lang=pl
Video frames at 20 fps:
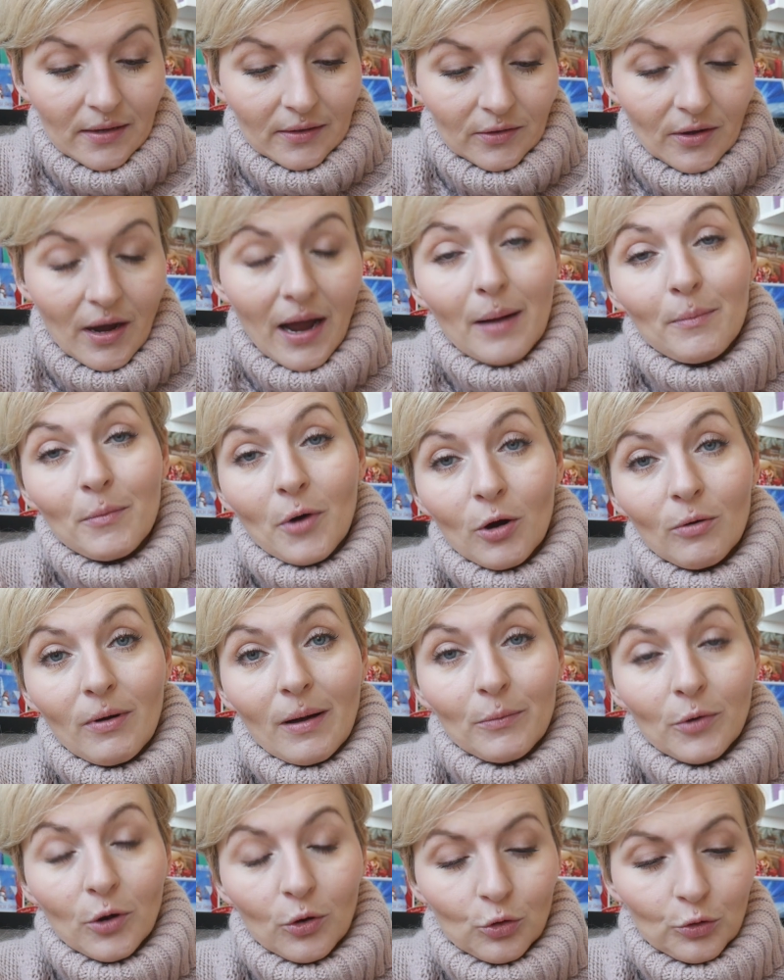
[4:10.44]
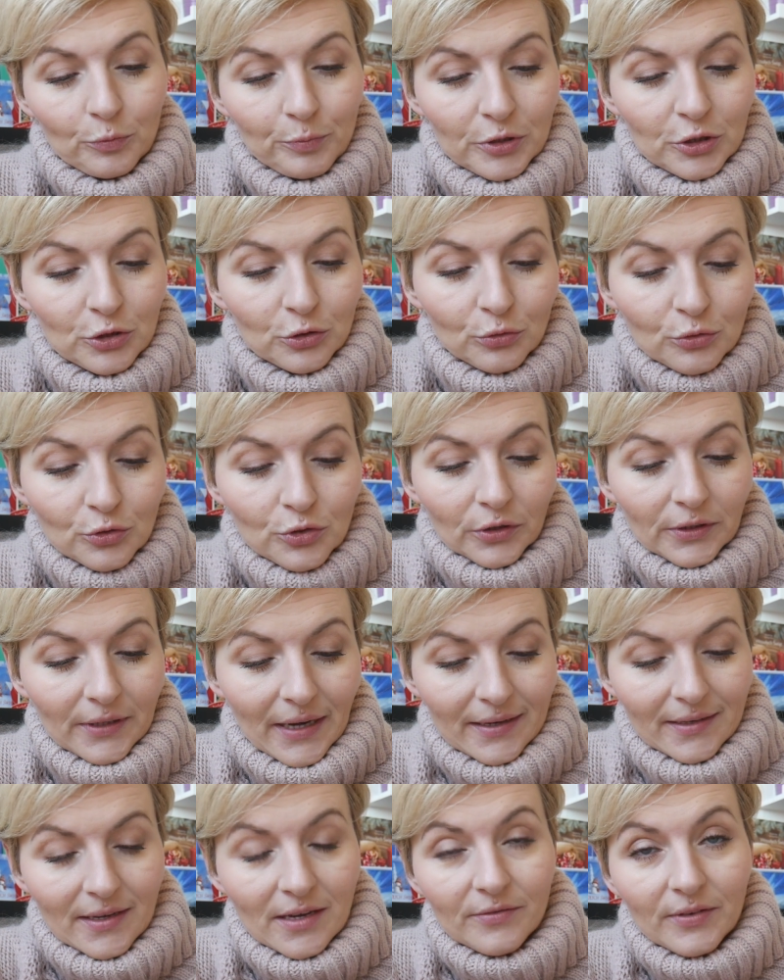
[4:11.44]
No a mogłam go kupić dużo
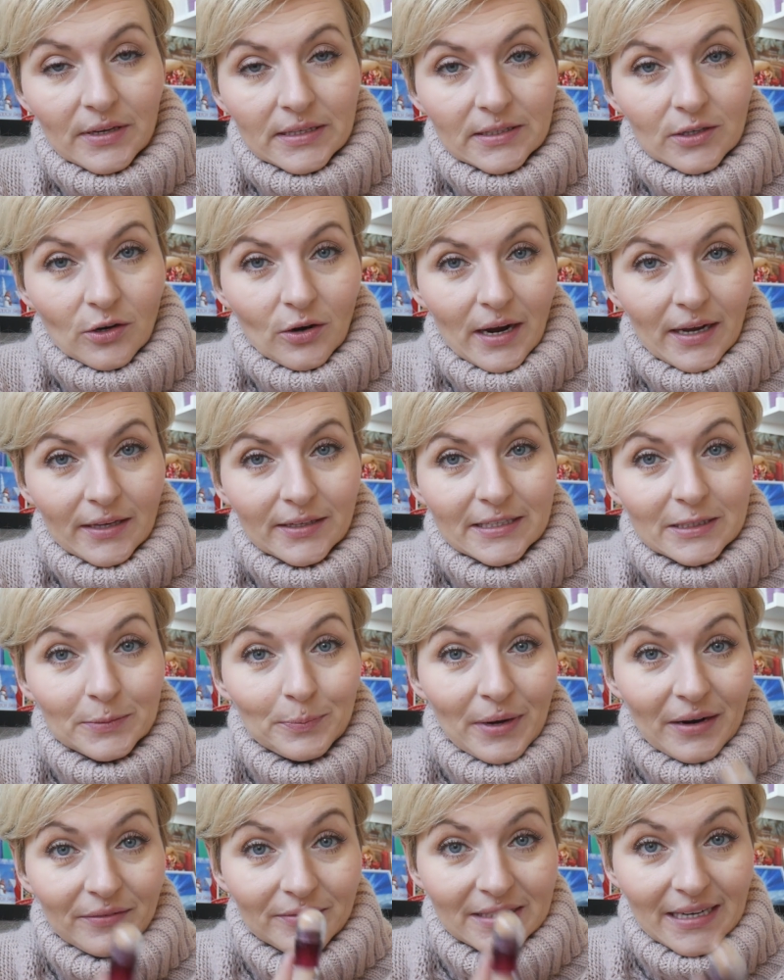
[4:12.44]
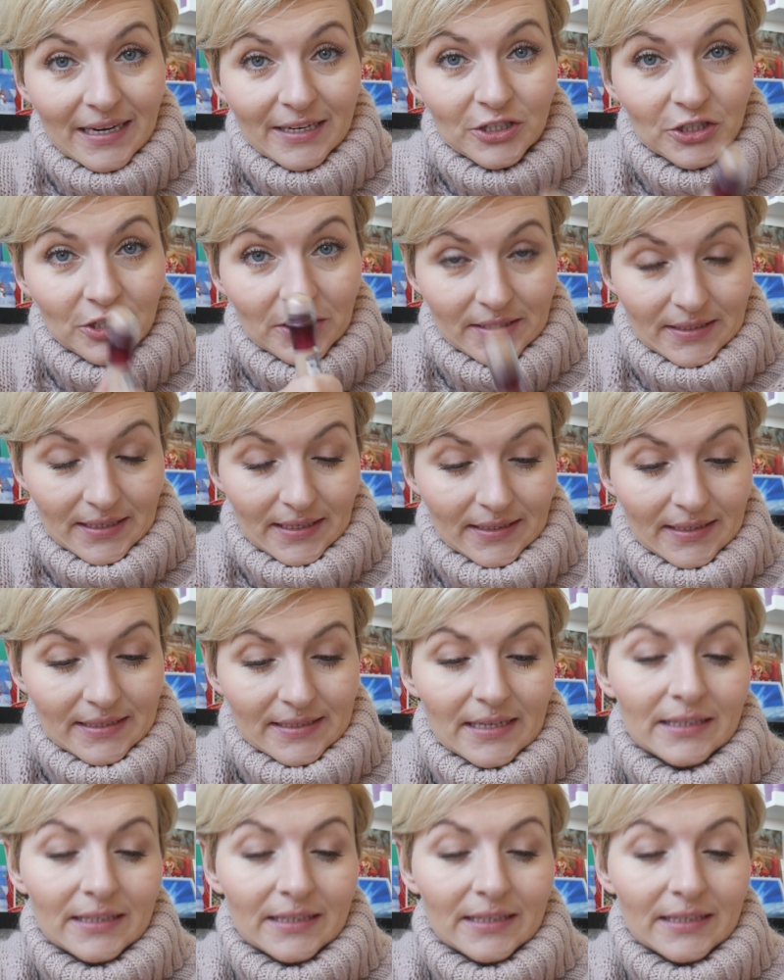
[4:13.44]
taniej, więc kochani sprawdzajcie ceny.